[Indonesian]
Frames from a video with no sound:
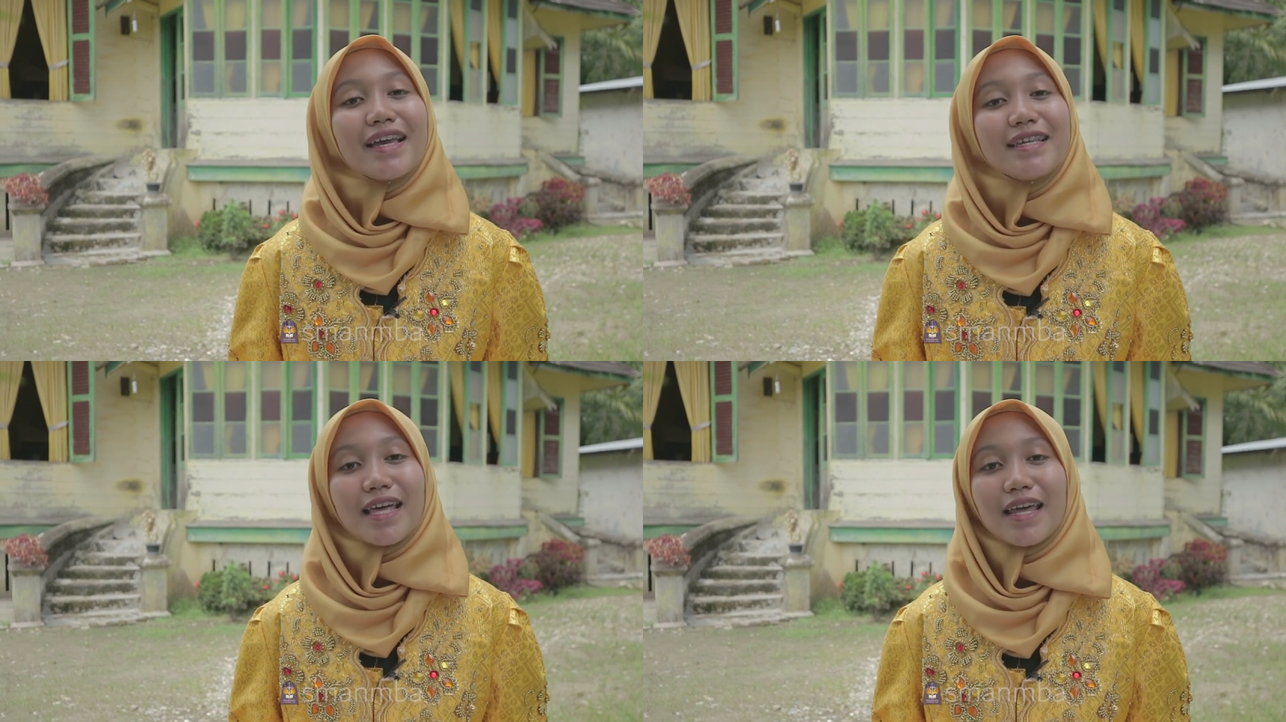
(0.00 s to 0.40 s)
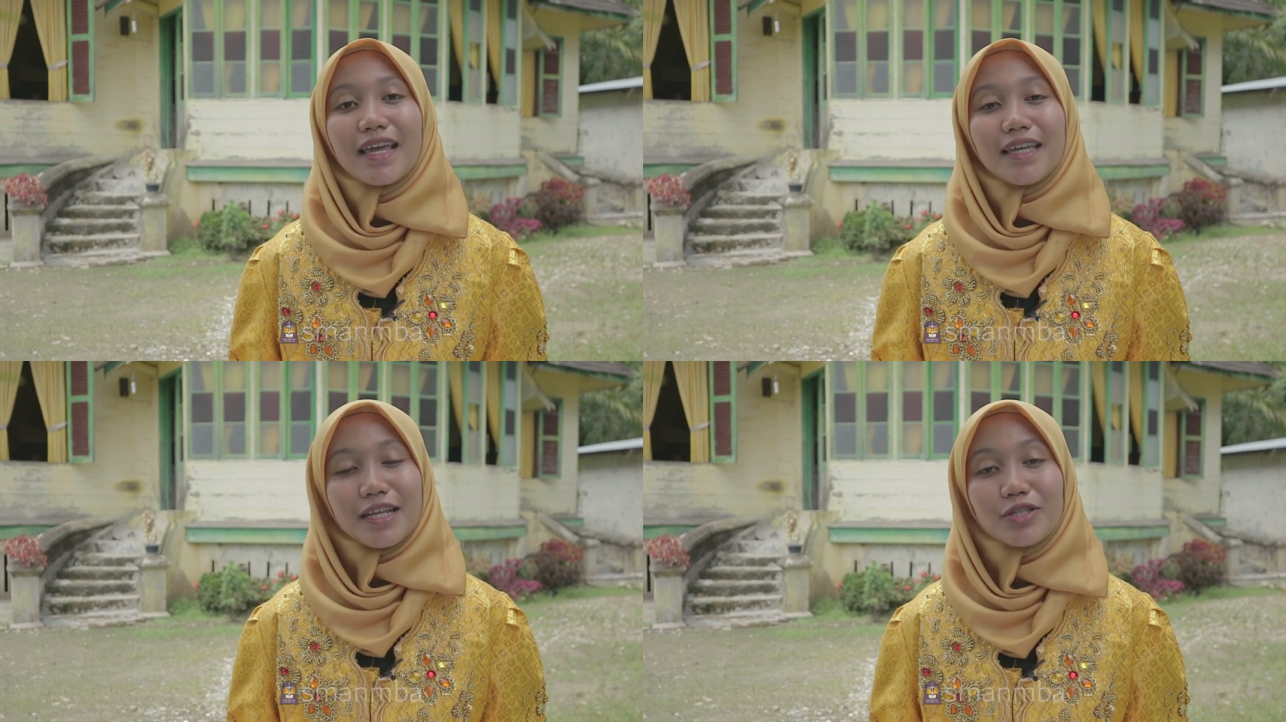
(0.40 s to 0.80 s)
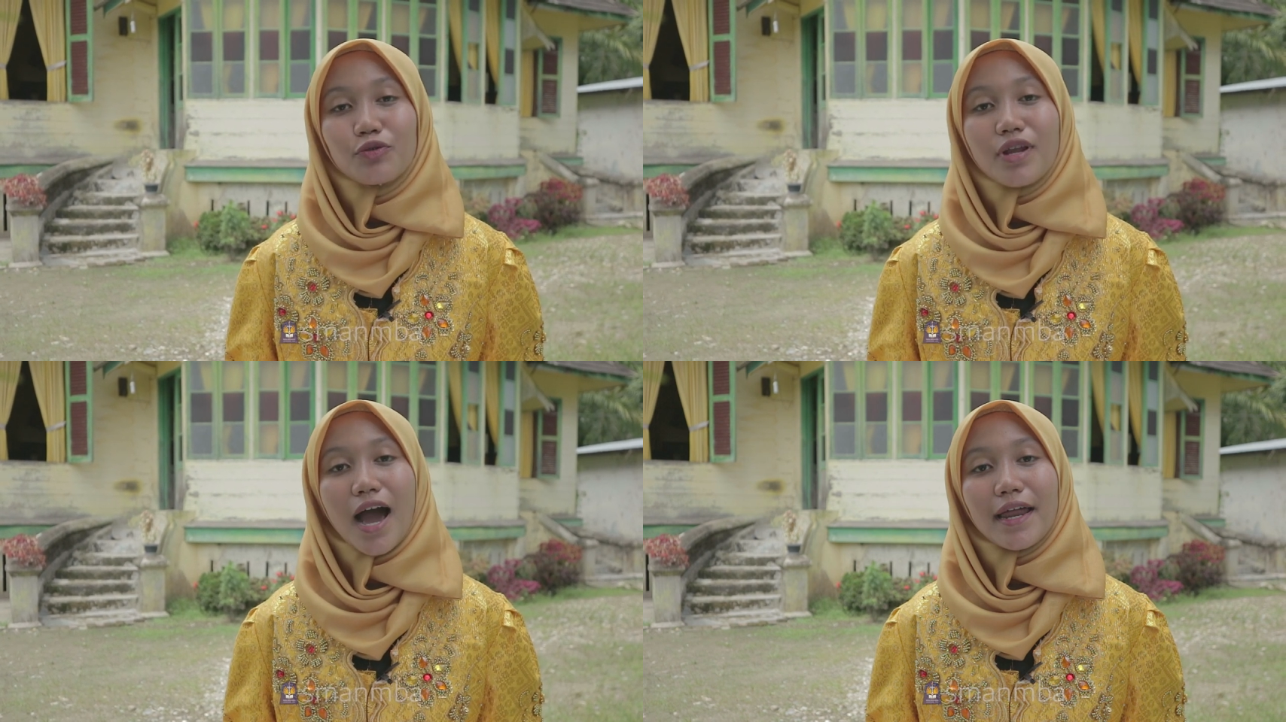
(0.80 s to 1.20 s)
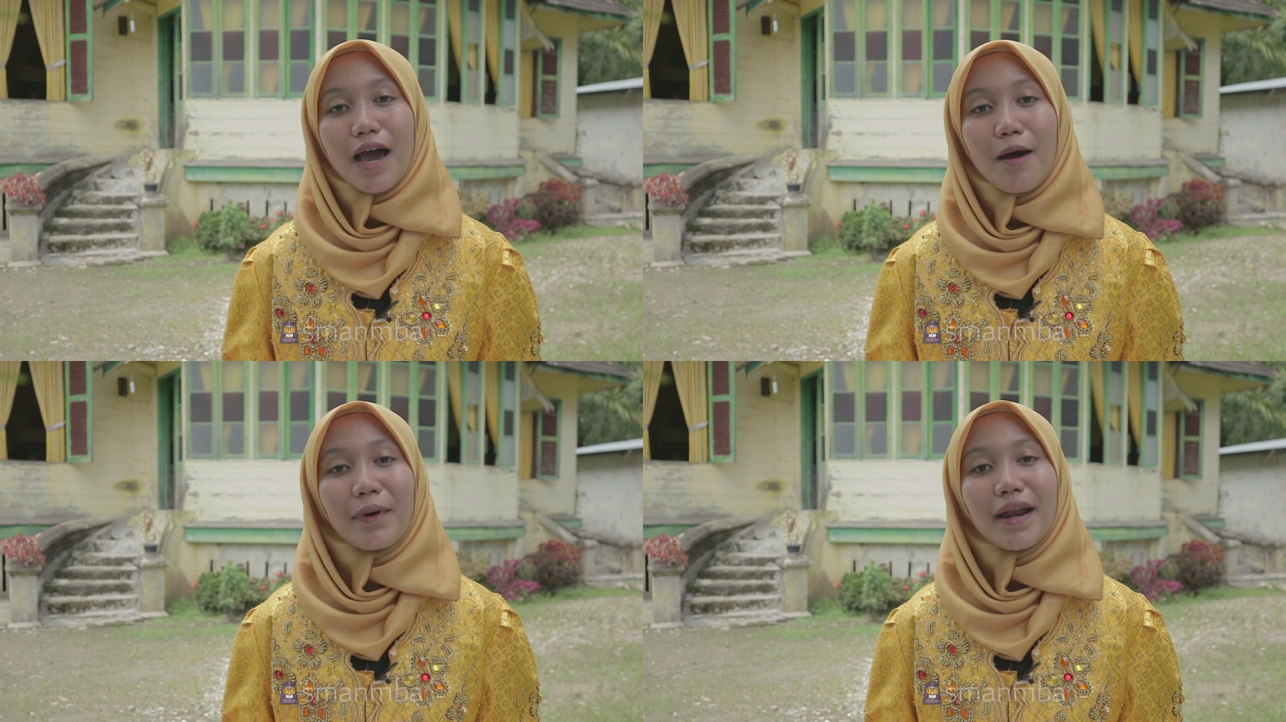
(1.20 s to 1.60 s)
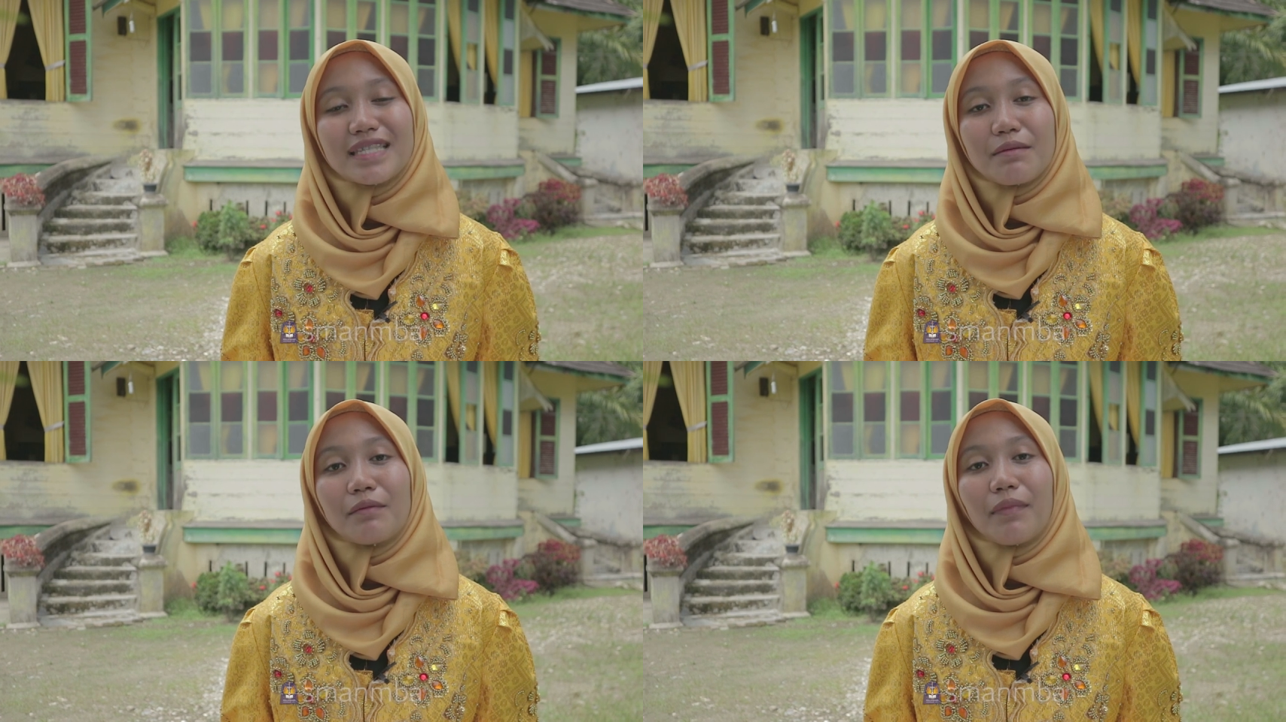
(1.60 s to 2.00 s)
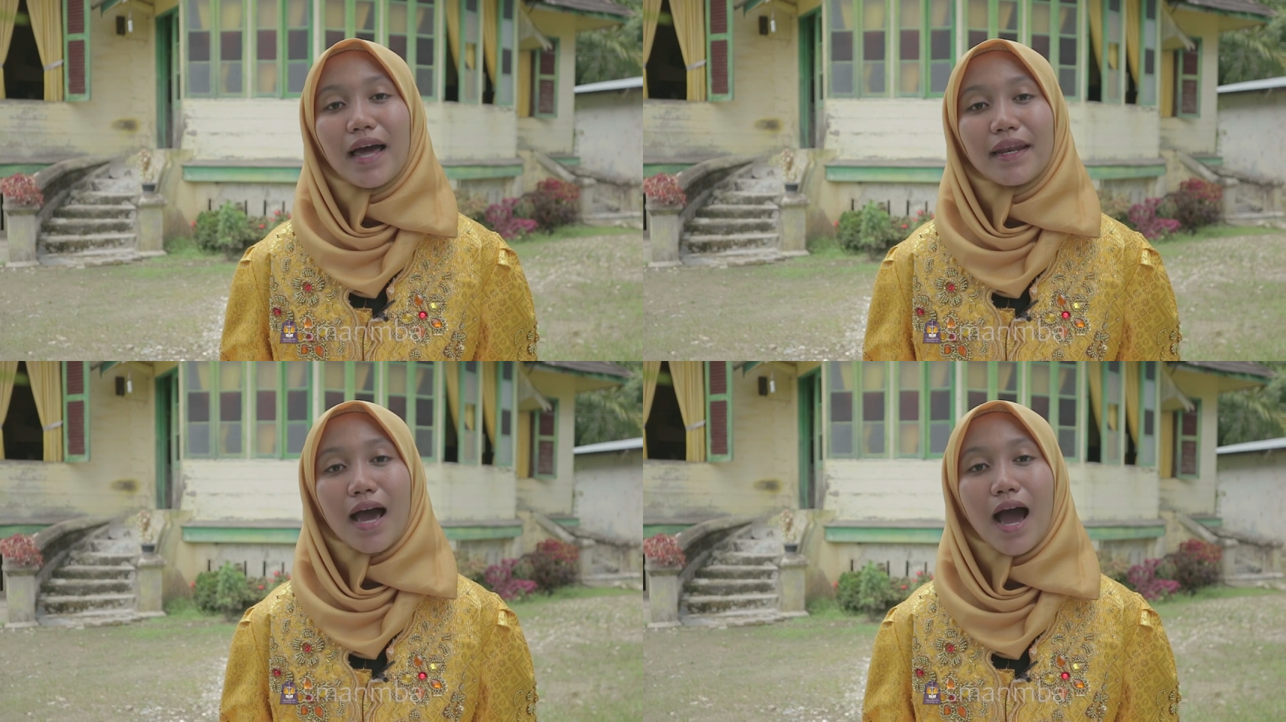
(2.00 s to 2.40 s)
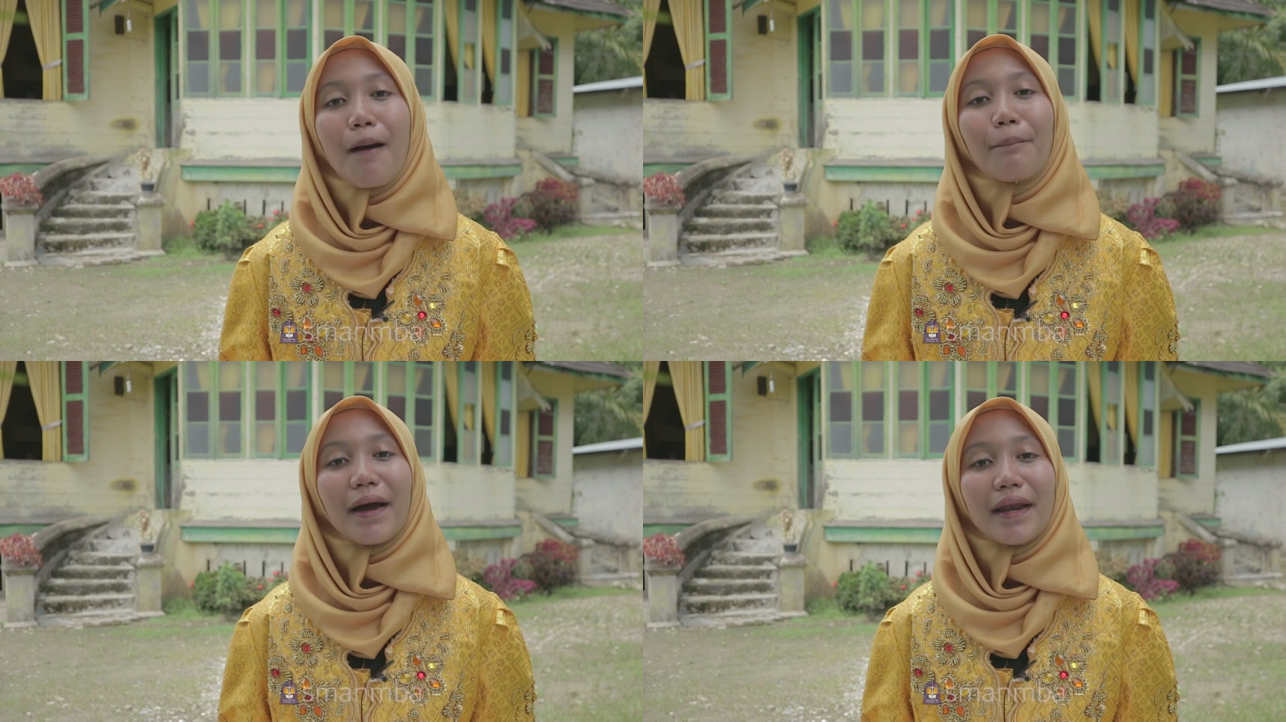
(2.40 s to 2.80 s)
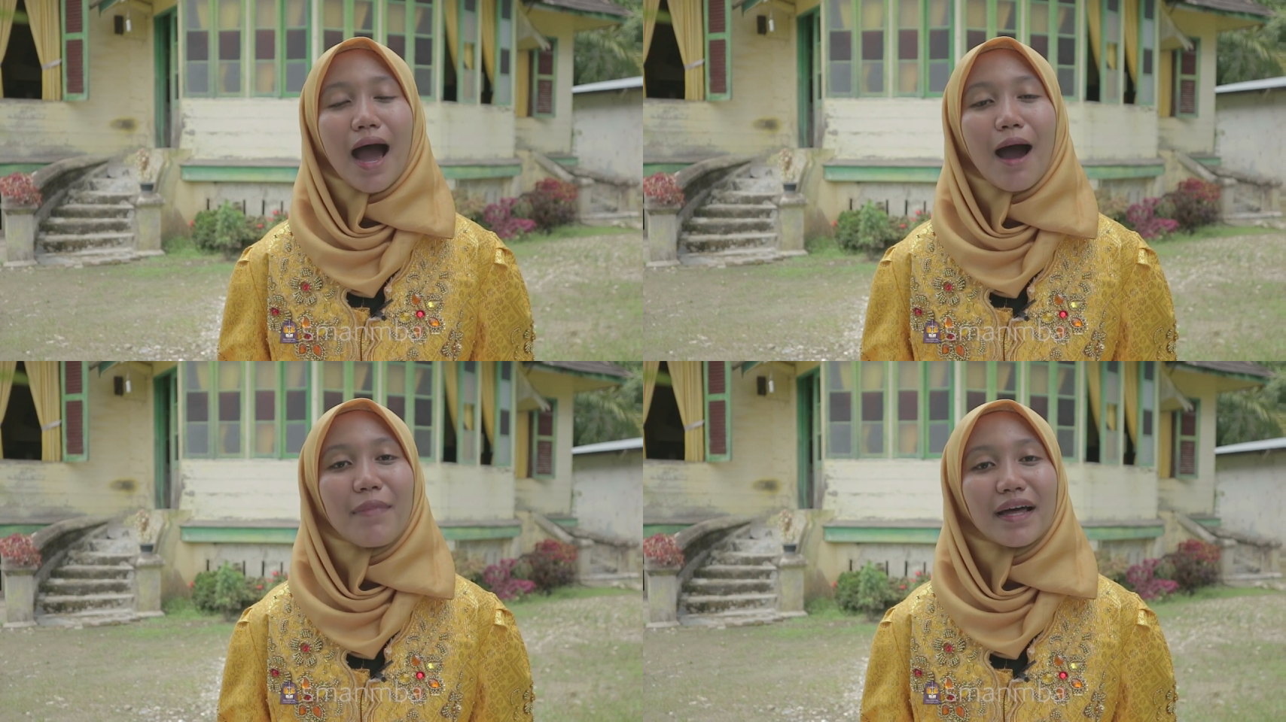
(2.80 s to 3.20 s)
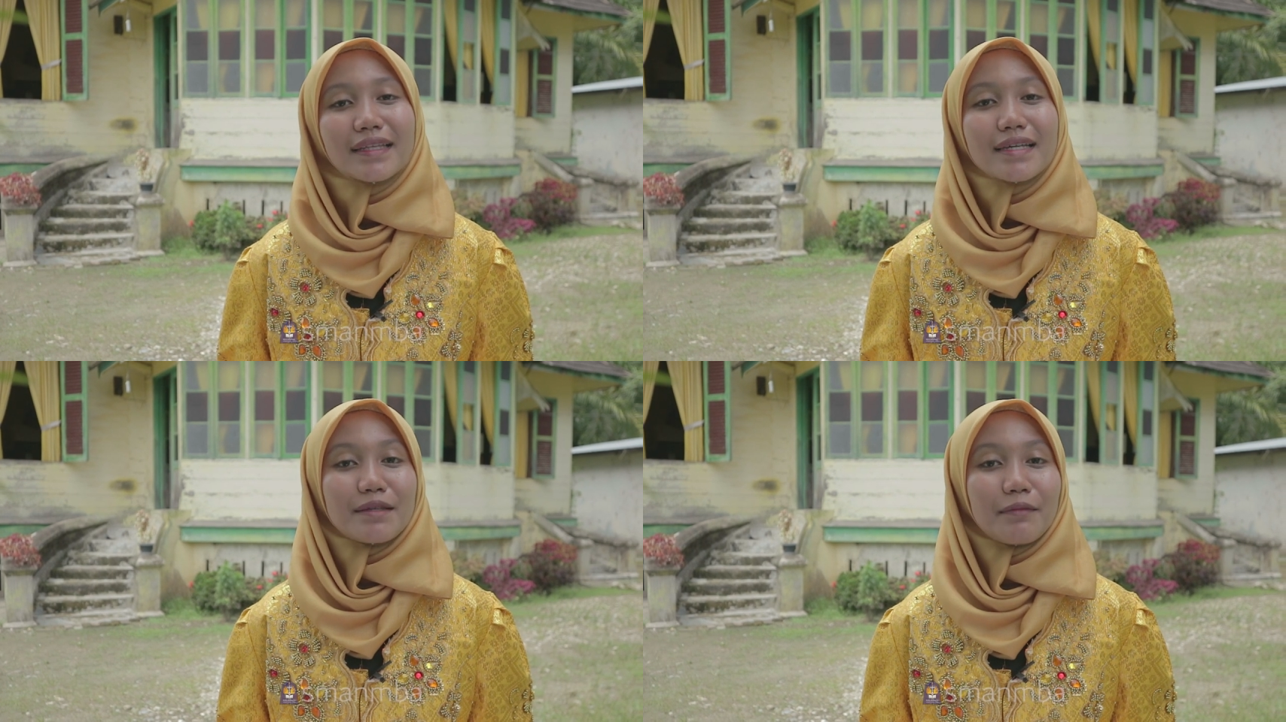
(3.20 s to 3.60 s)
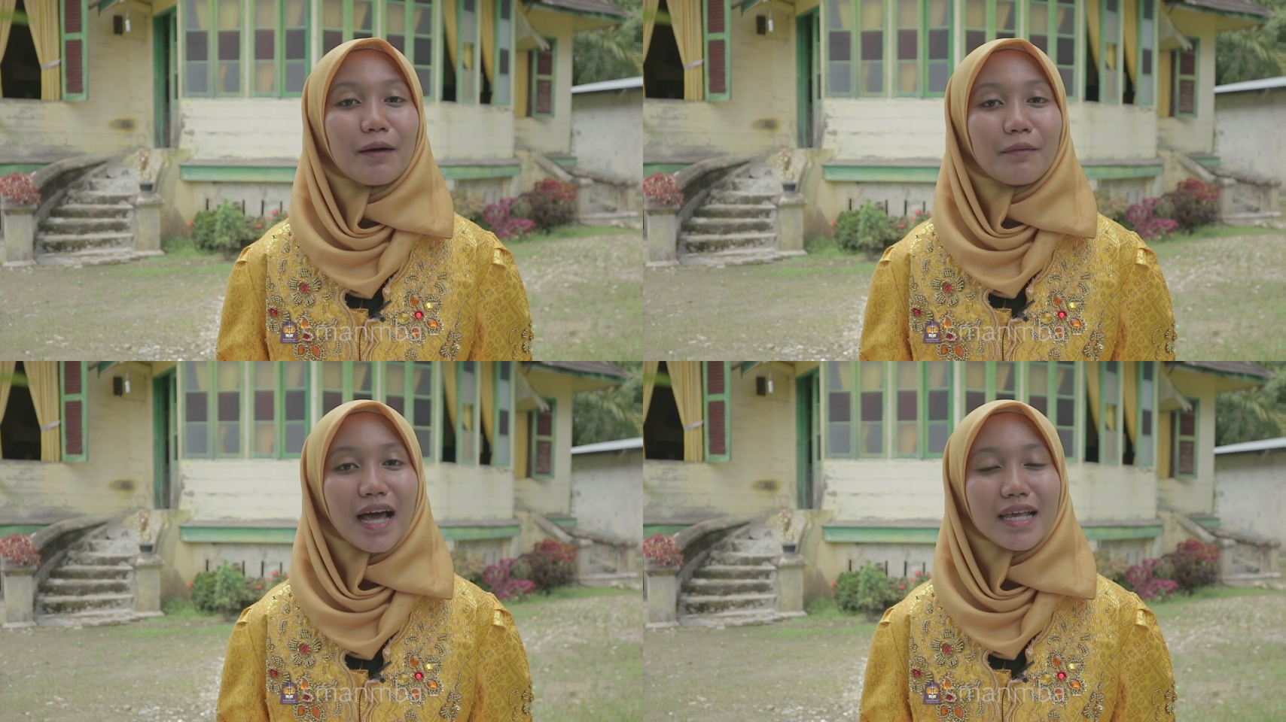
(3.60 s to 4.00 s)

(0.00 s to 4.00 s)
Istana ini sudah ada pada zaman Belanda pada abad ke-19